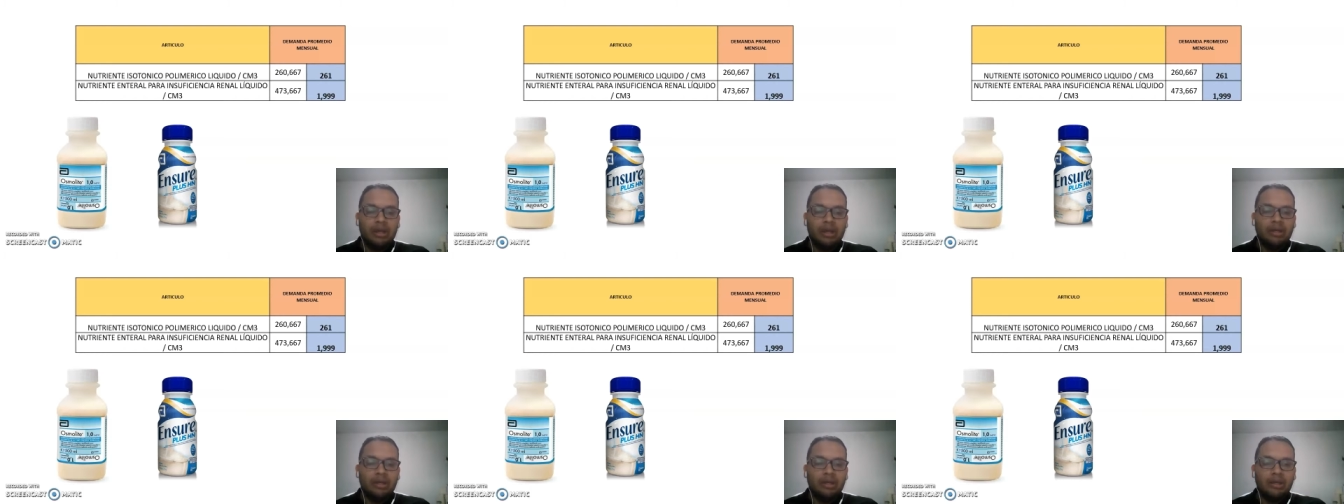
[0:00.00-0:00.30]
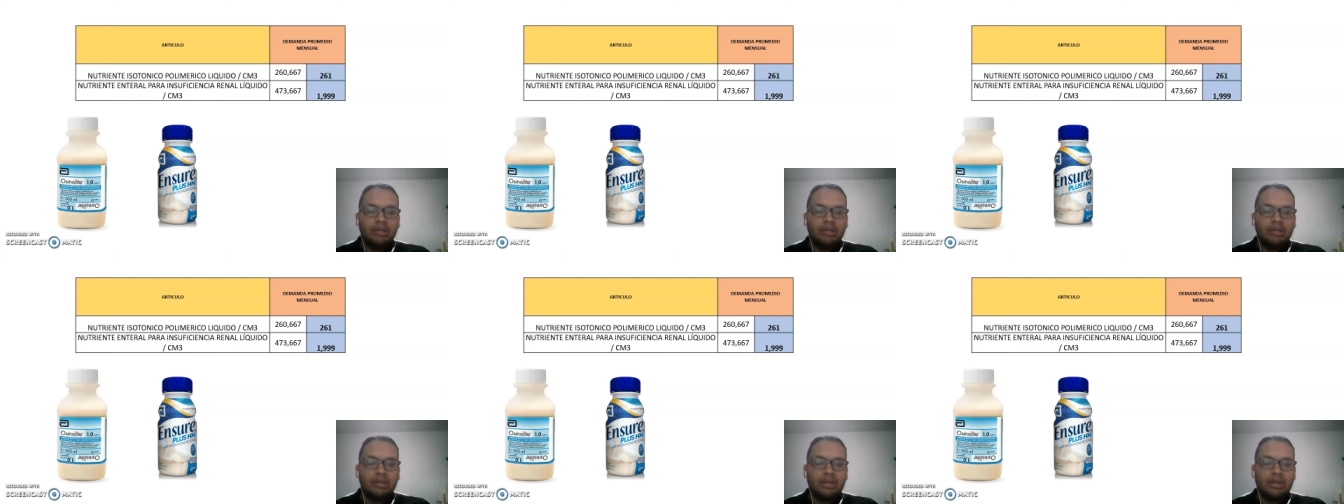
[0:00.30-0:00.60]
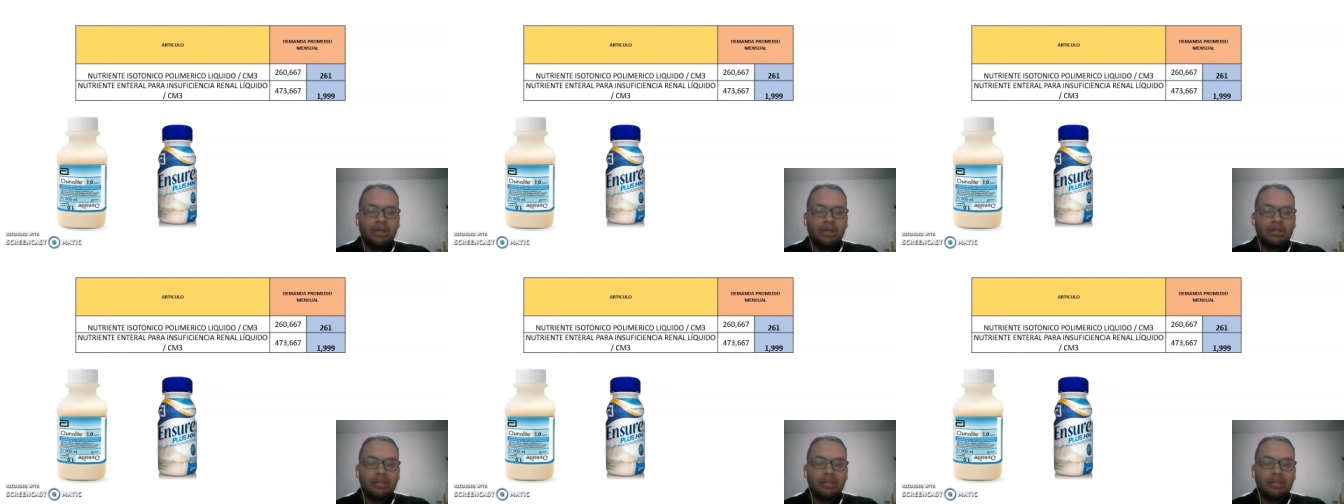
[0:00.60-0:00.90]
y te
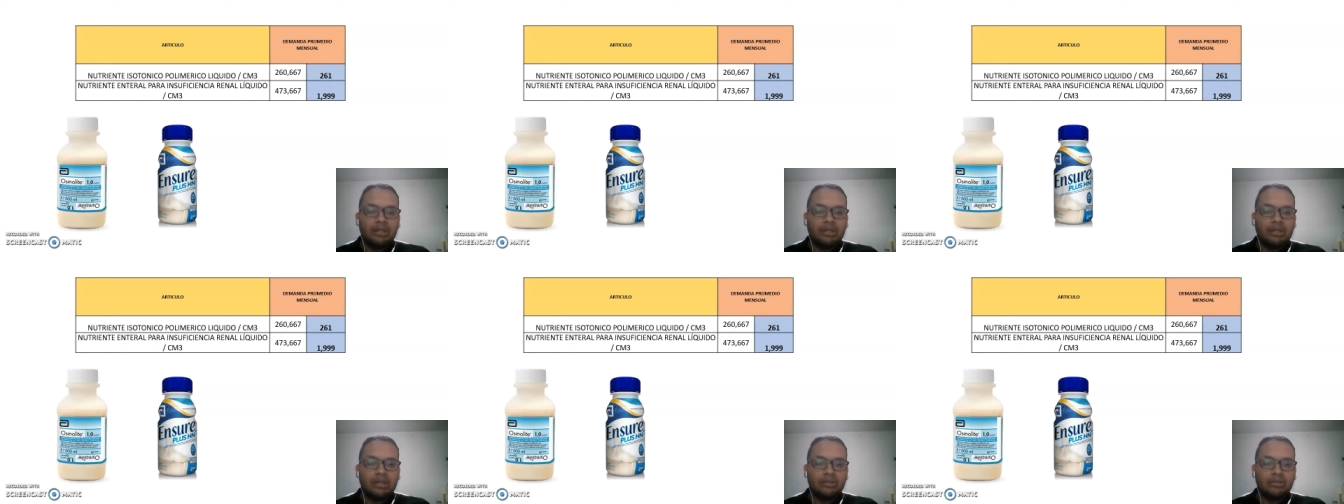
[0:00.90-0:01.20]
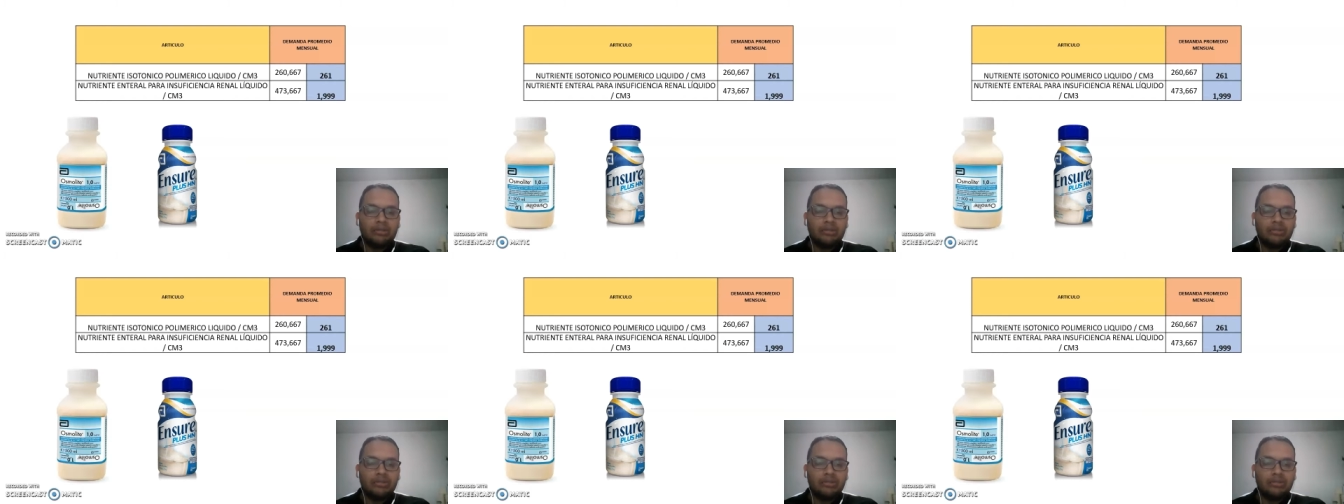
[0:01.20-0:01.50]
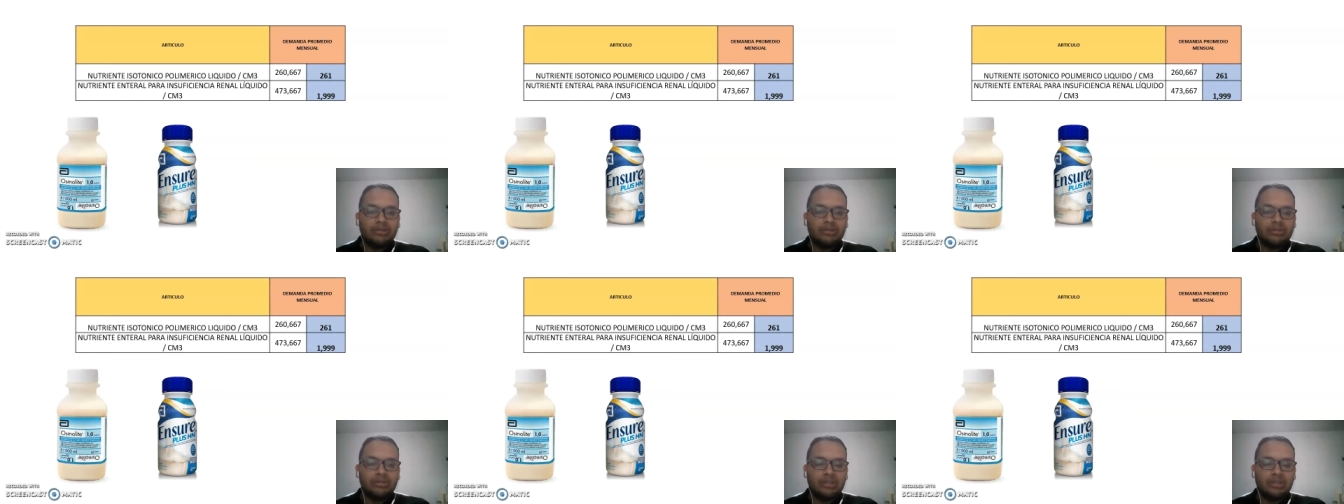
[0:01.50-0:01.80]
vas a dar
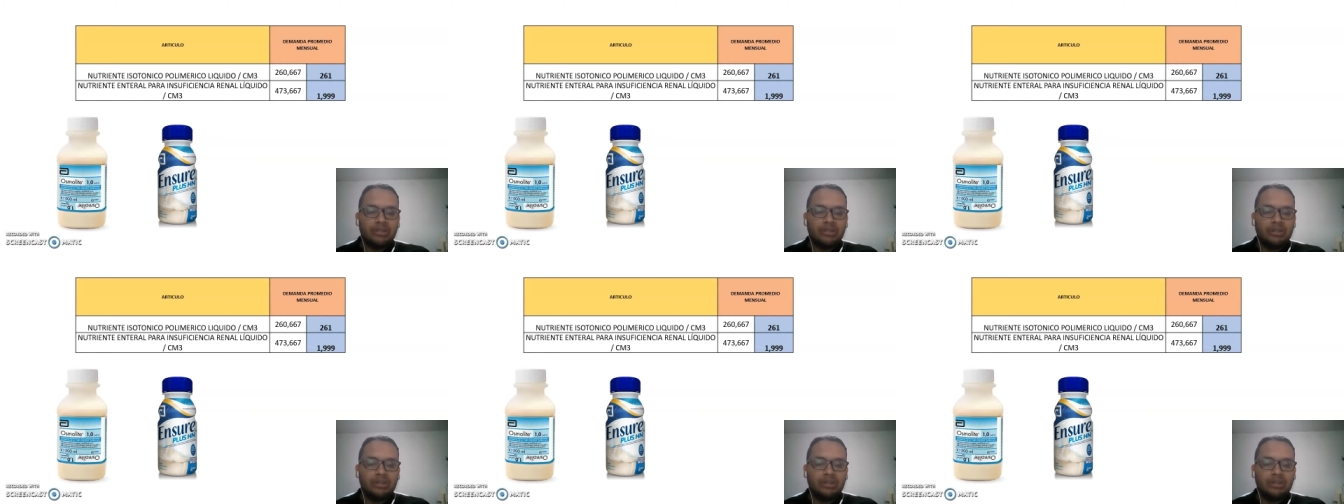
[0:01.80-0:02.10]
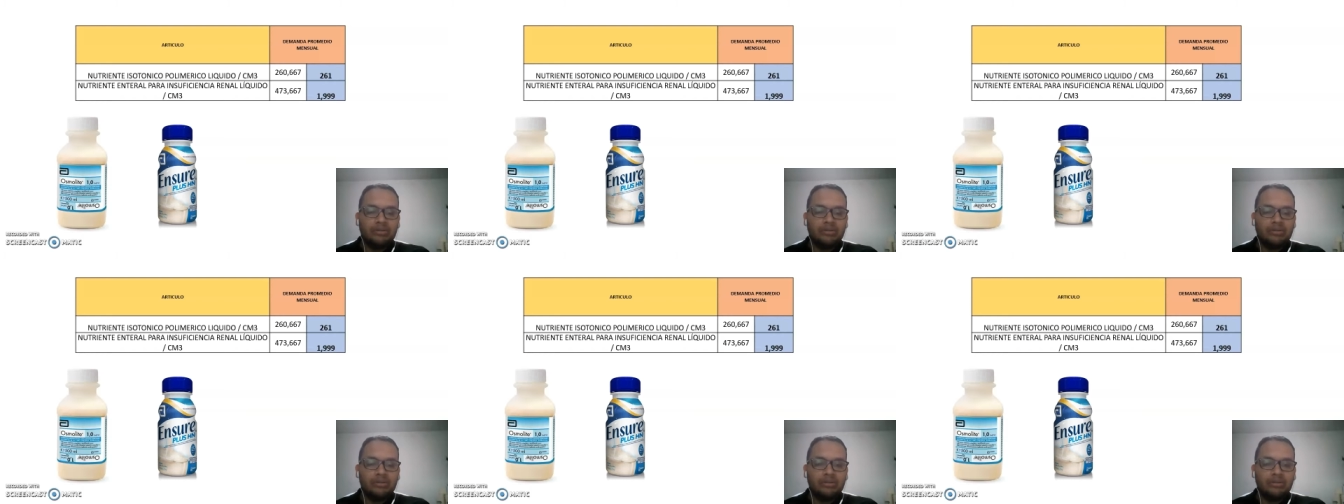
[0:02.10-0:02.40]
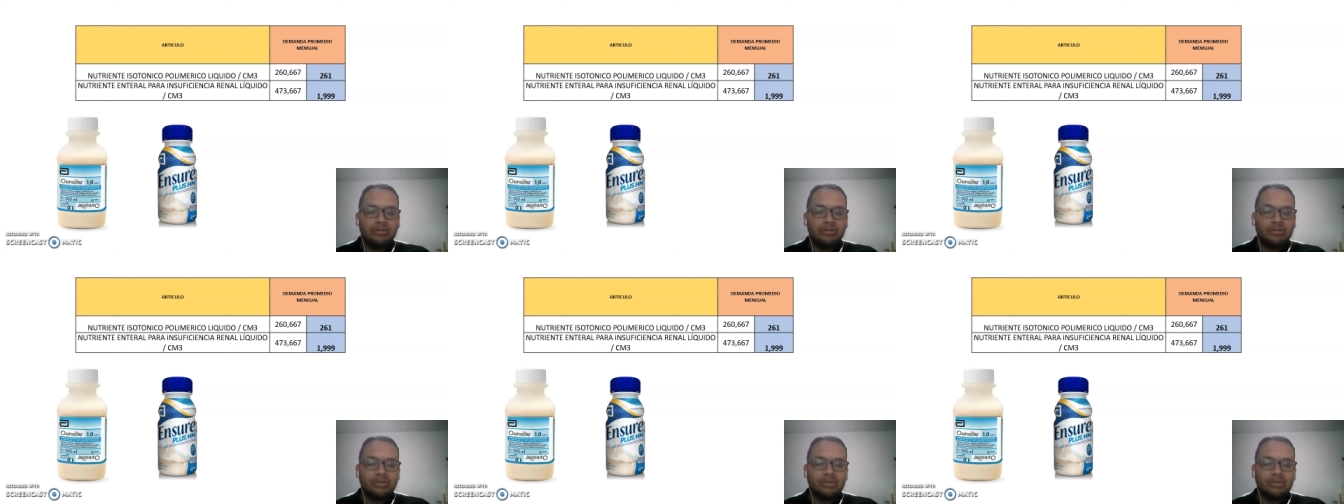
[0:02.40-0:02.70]

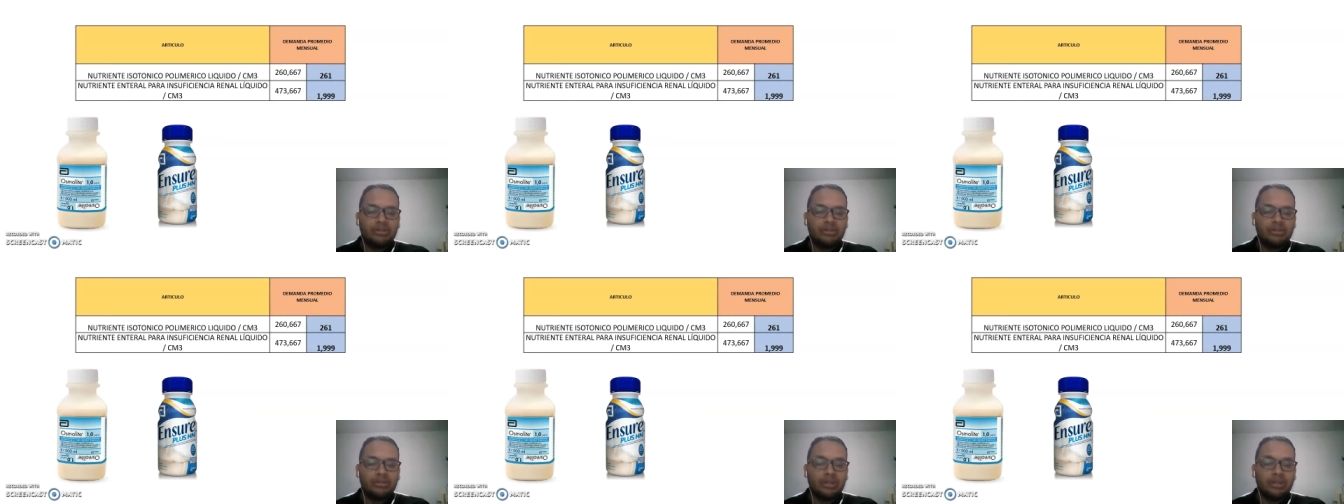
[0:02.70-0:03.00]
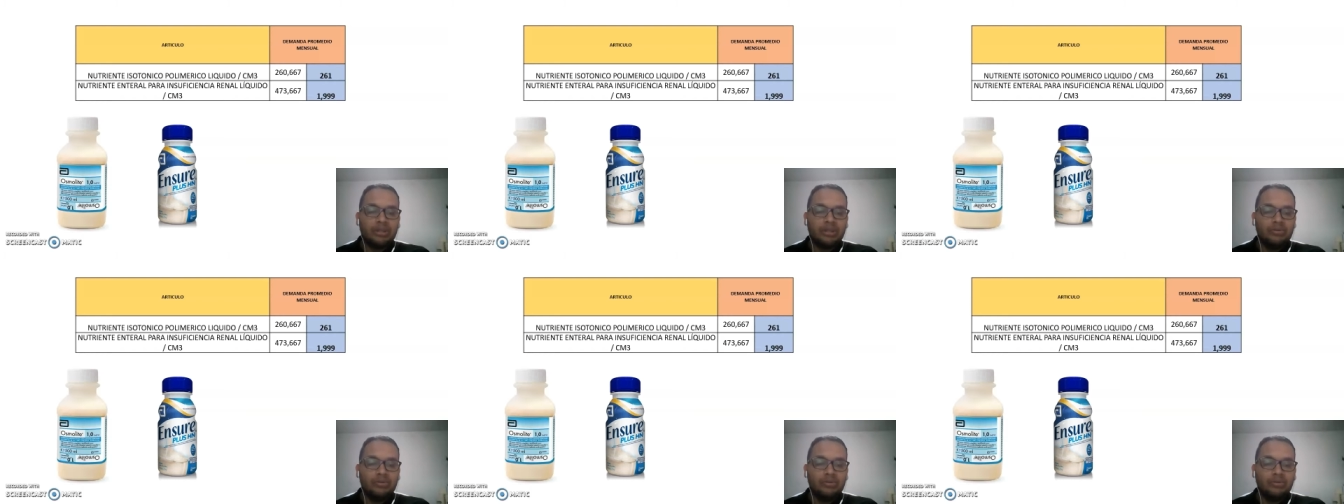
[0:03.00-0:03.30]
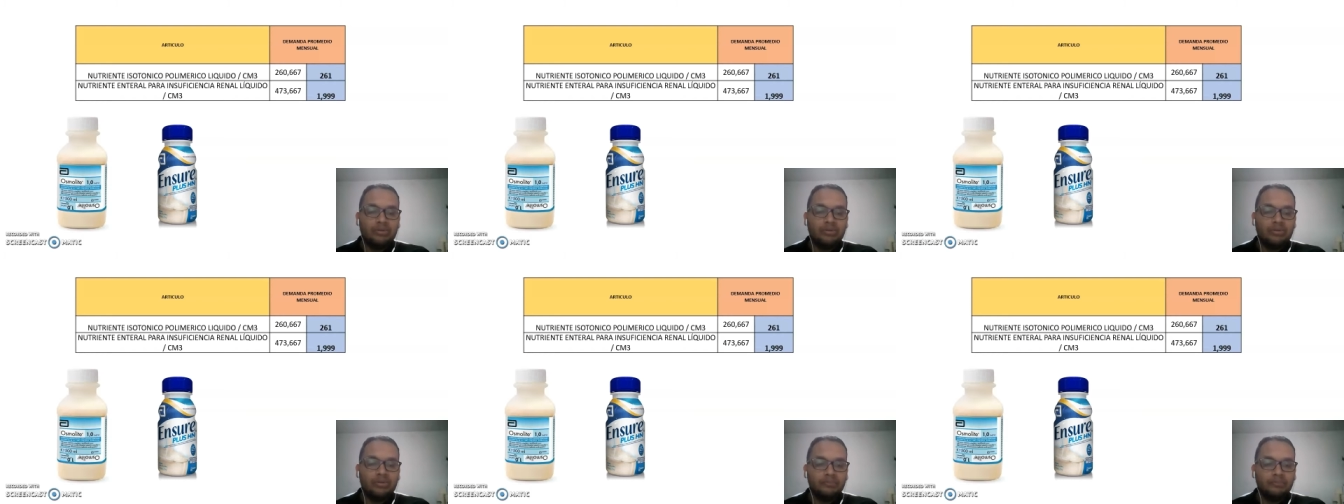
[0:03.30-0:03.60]

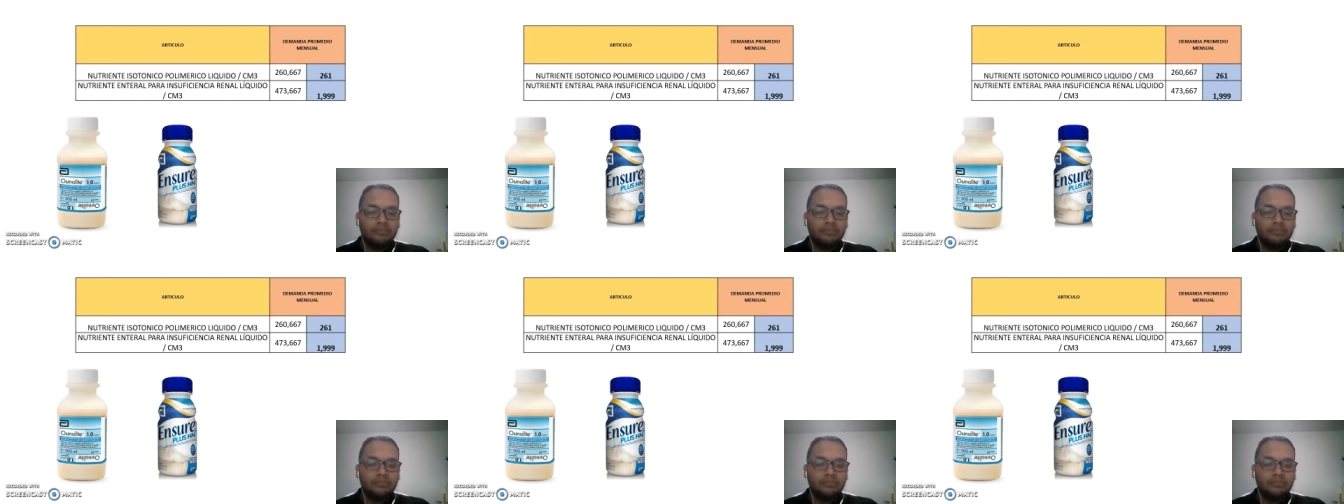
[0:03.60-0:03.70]
261,